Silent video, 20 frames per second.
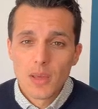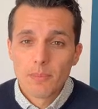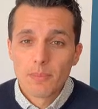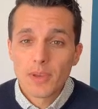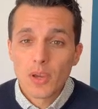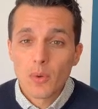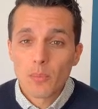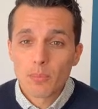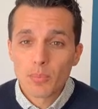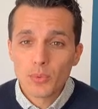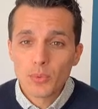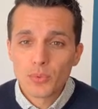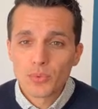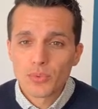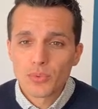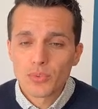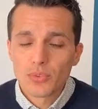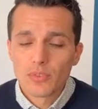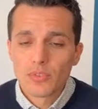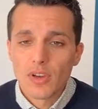mais en
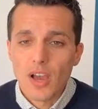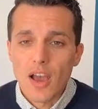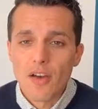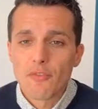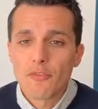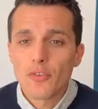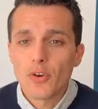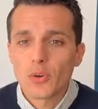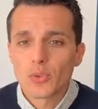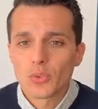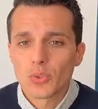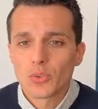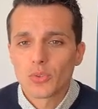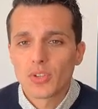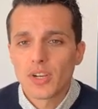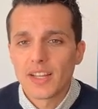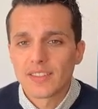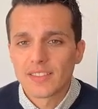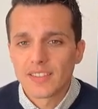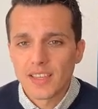plus, à force que
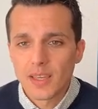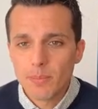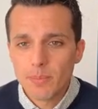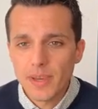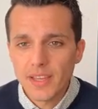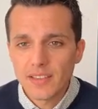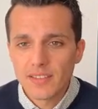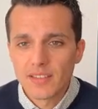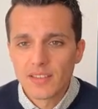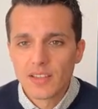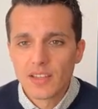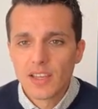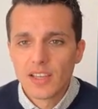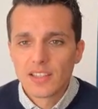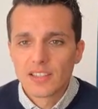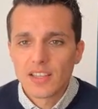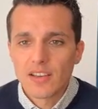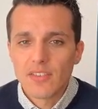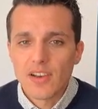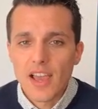cela se répète,
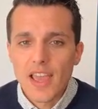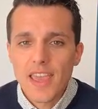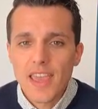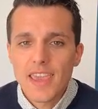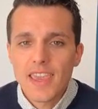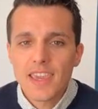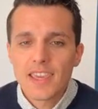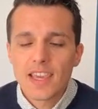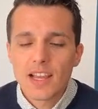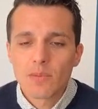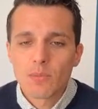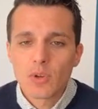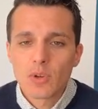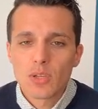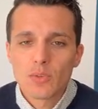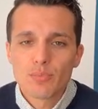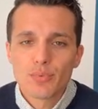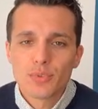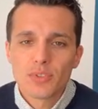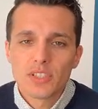ça va également
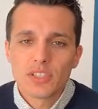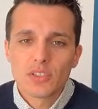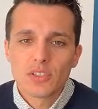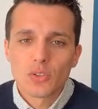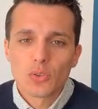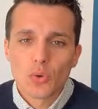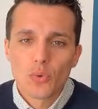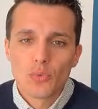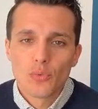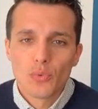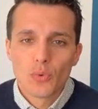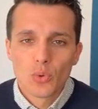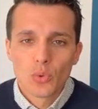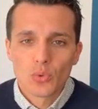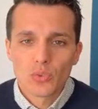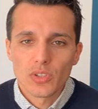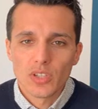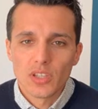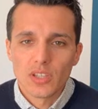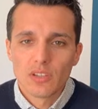épuiser notre
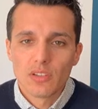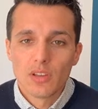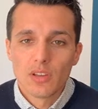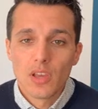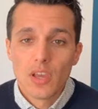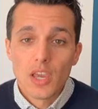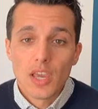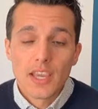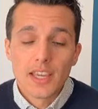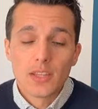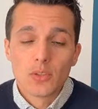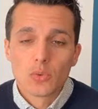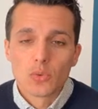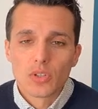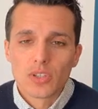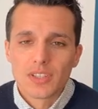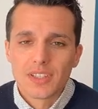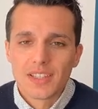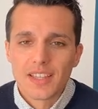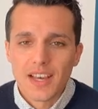volonté, et
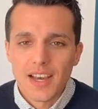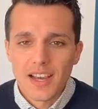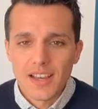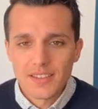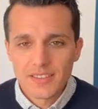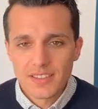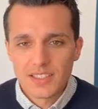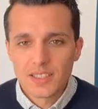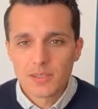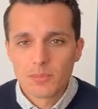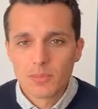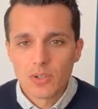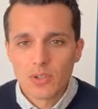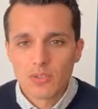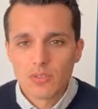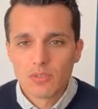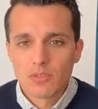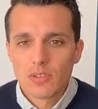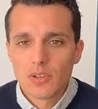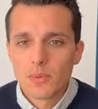donc
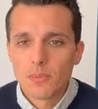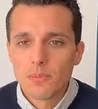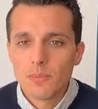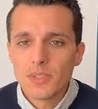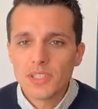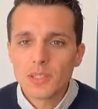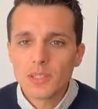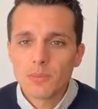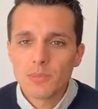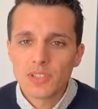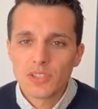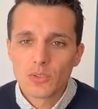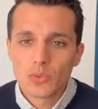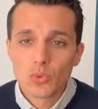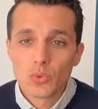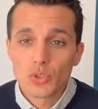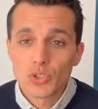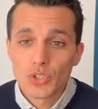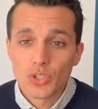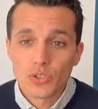drastiquement minimiser
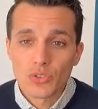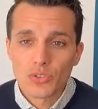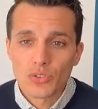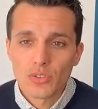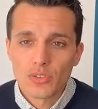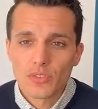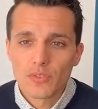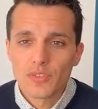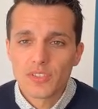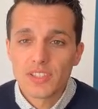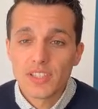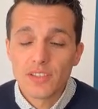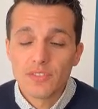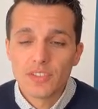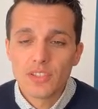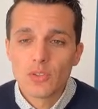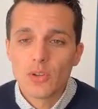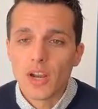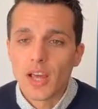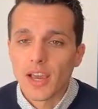nos chances vis à
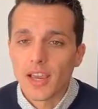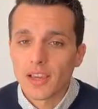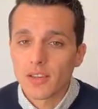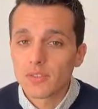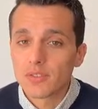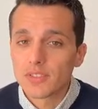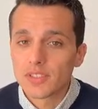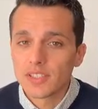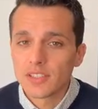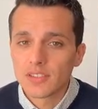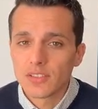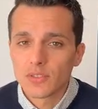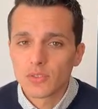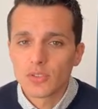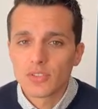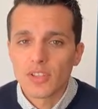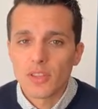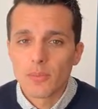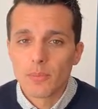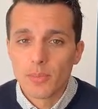-vis de la réussite de
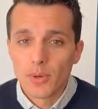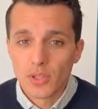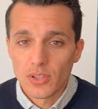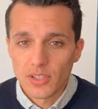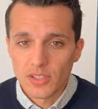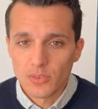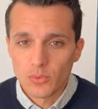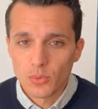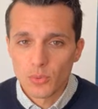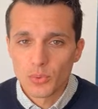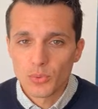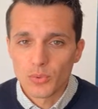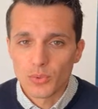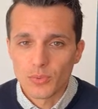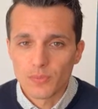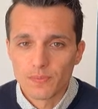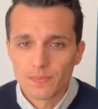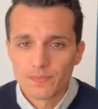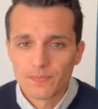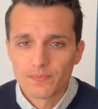cette bonne résolution.